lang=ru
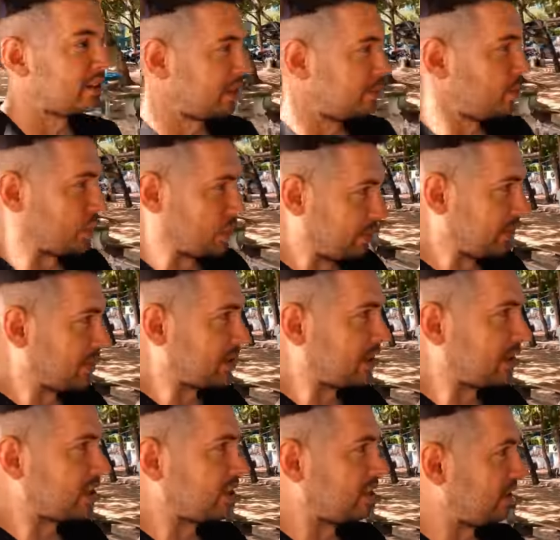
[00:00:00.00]
ты, может быть,
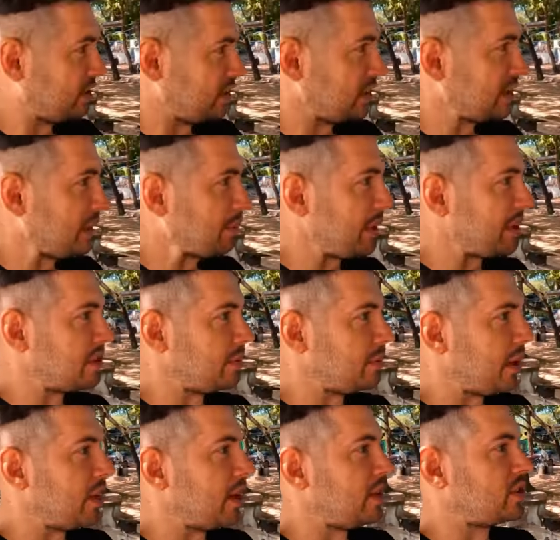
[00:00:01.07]
слышала, сейчас опять
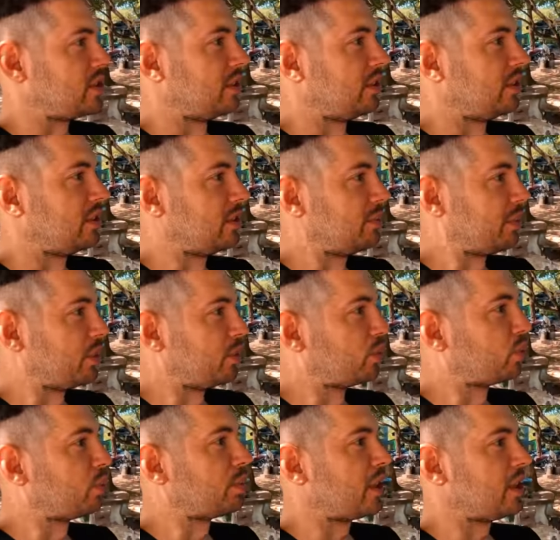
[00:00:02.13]
замаячило, типа
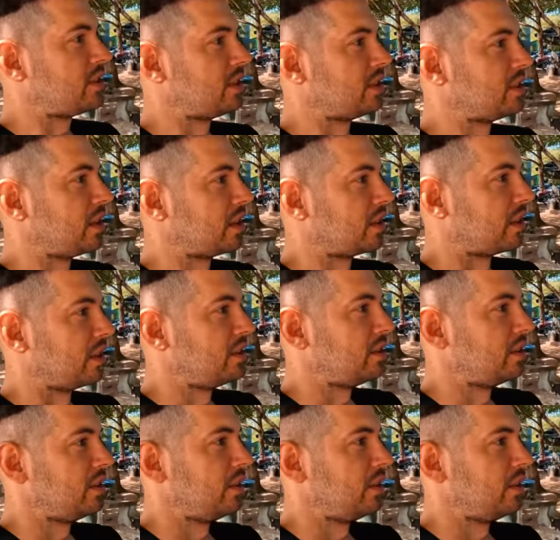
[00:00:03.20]
YouTube хотят закрыть.